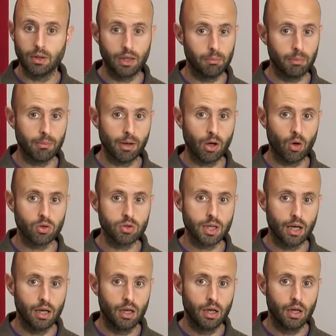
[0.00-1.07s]
quindi prima
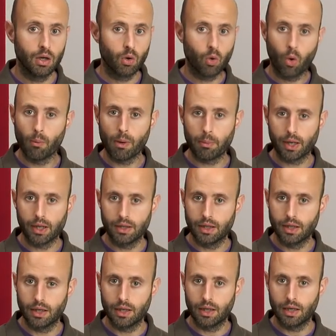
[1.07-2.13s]
cosa come,
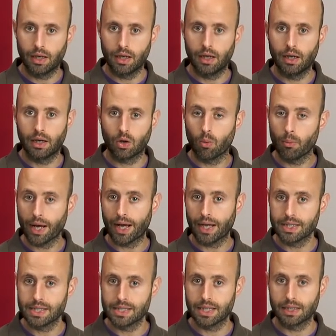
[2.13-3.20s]
il, come
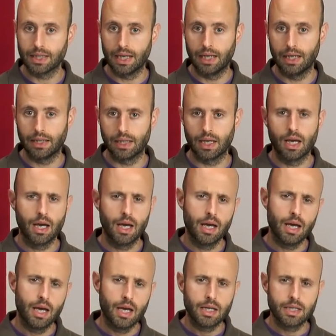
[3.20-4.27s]
agganci i satelliti.
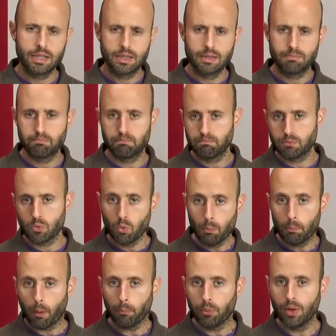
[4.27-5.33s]
S
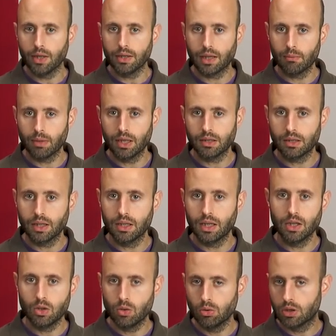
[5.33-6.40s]
un po' più lentamente
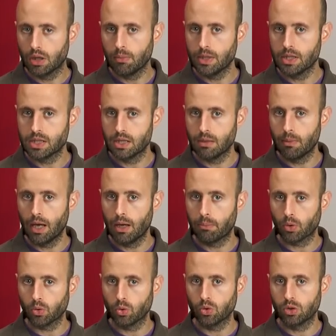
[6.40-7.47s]
degli ultimissimi
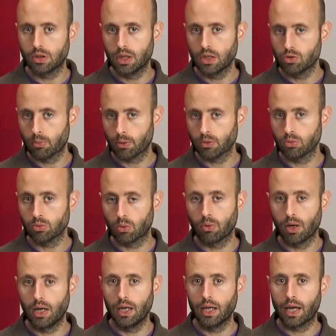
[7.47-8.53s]
prodotti, soprattutto
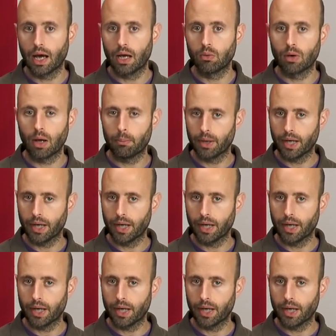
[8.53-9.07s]
quelli che hanno una